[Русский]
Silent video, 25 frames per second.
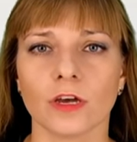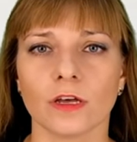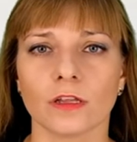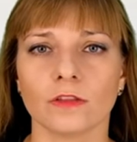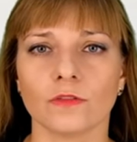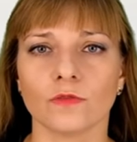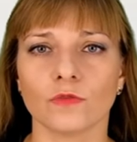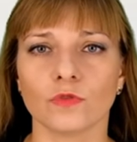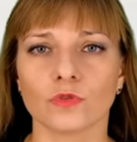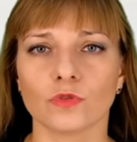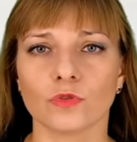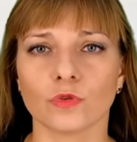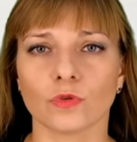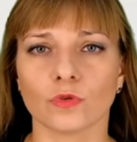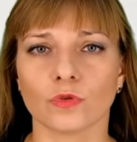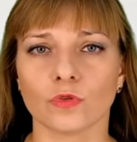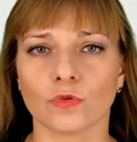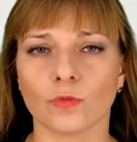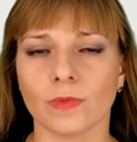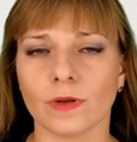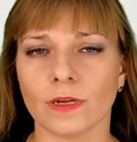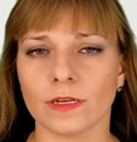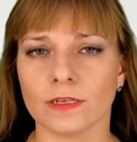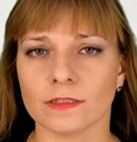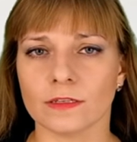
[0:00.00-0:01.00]
200
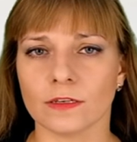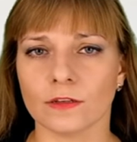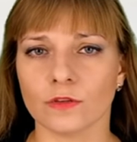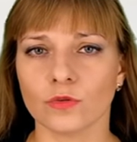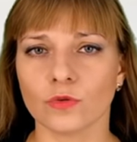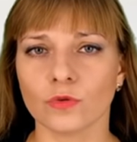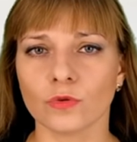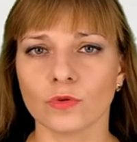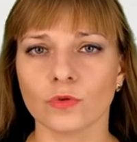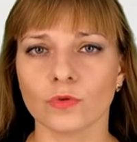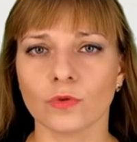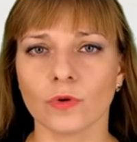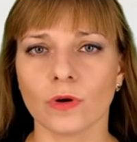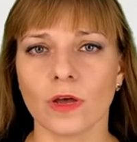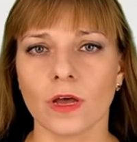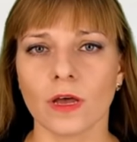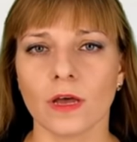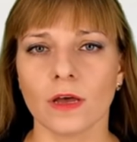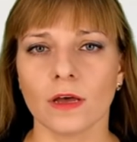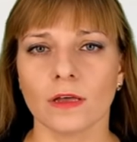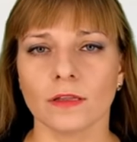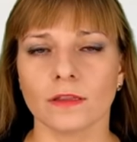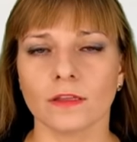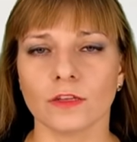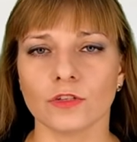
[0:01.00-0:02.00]
рублей за тонну,
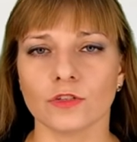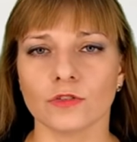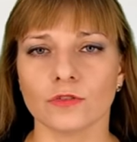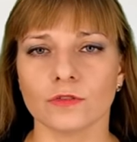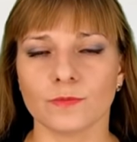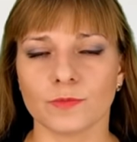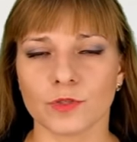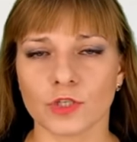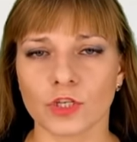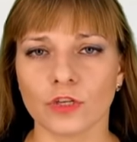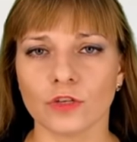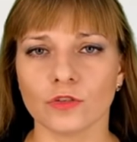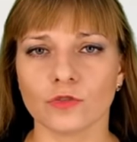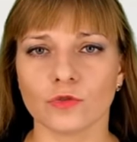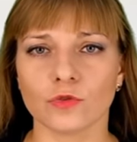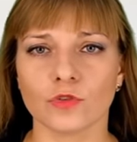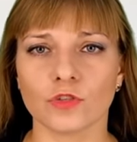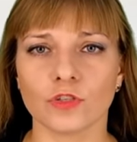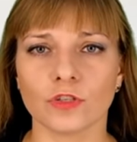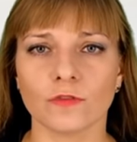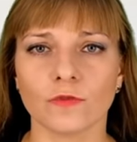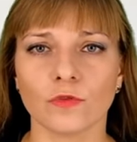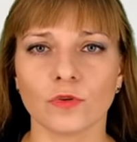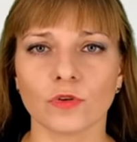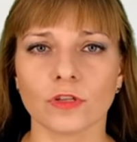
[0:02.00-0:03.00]
на пшеницу
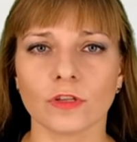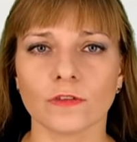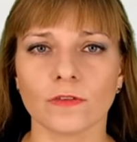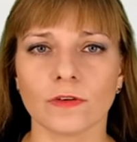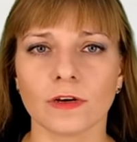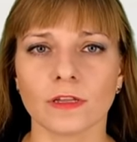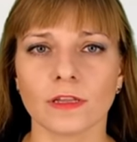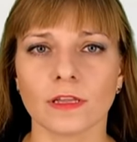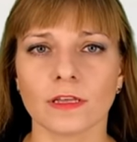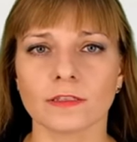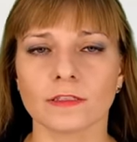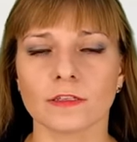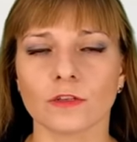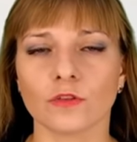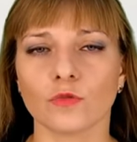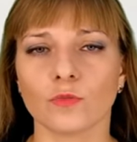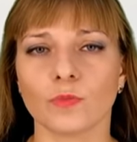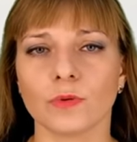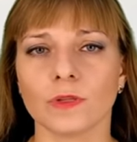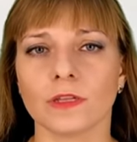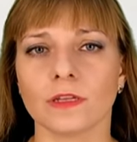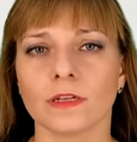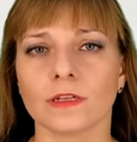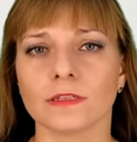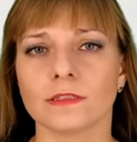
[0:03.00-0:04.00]
четвертого класса до
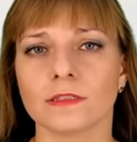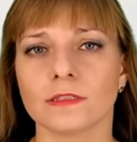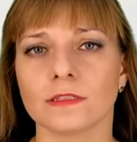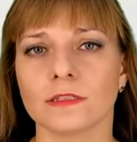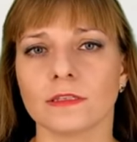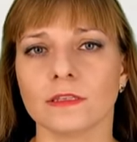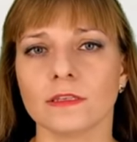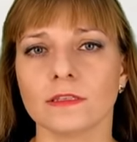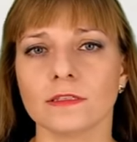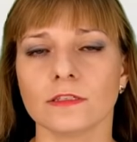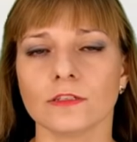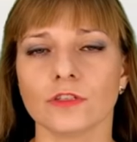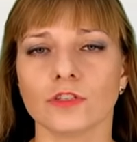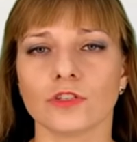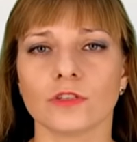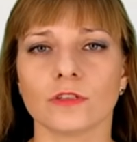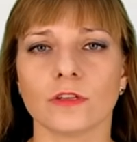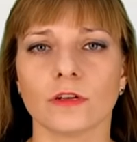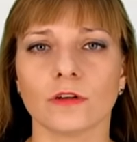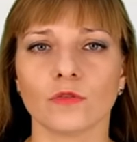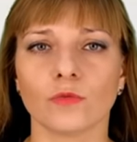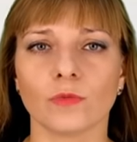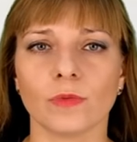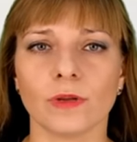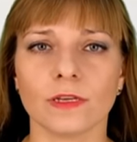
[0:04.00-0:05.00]
15
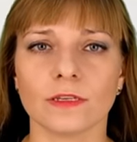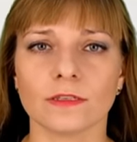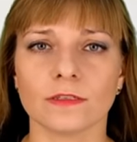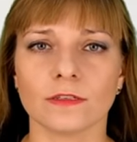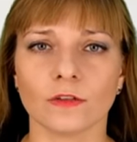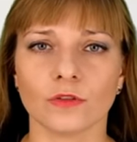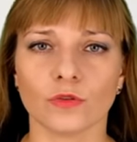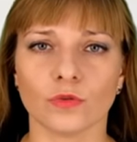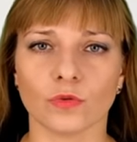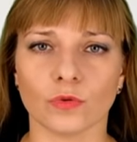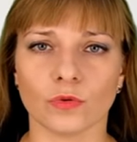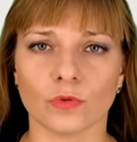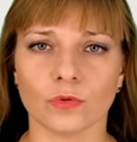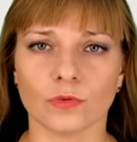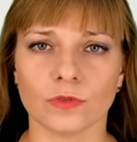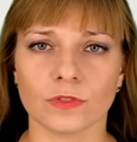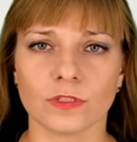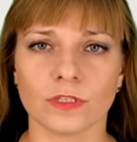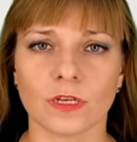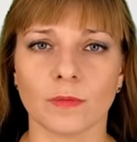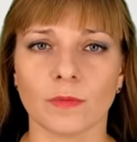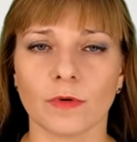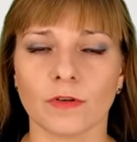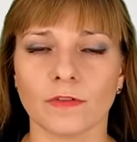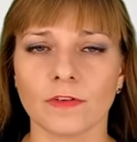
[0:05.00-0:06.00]
100 рублей за тонну,
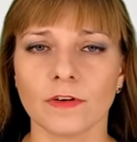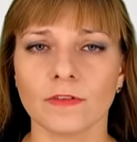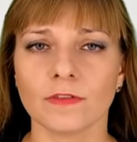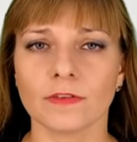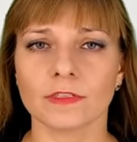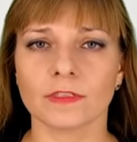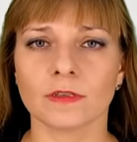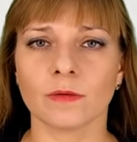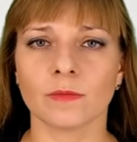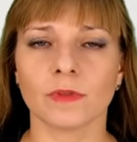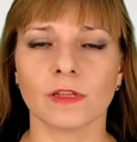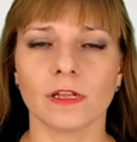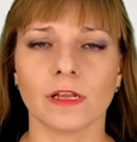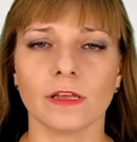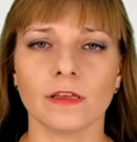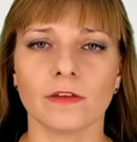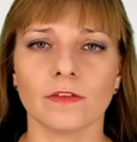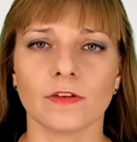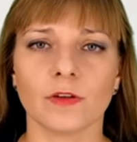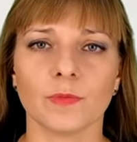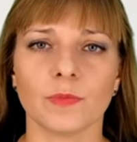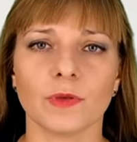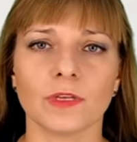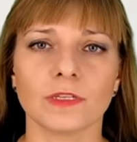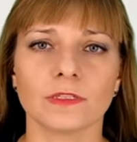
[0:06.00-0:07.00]
самовывозом для
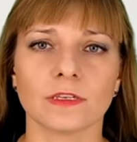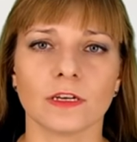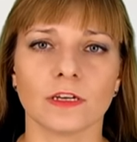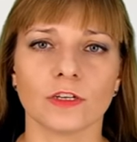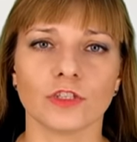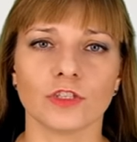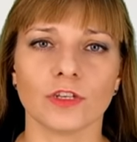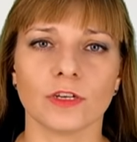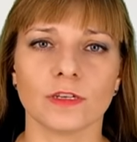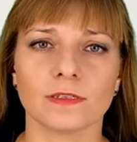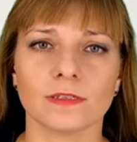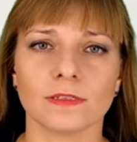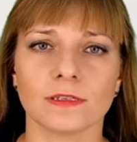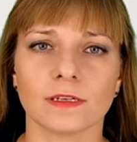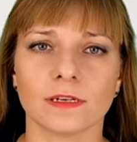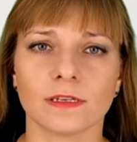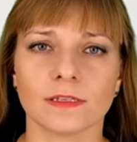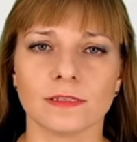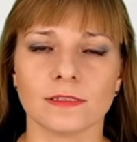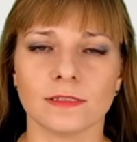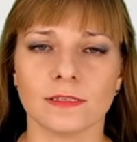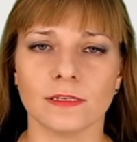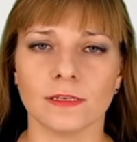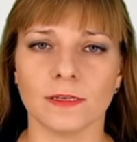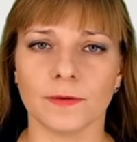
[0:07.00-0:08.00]
европейской части
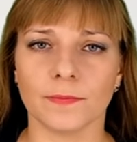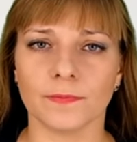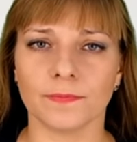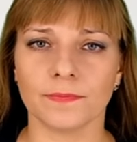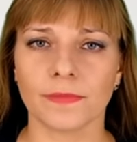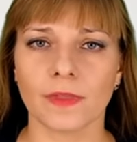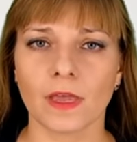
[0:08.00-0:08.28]
России.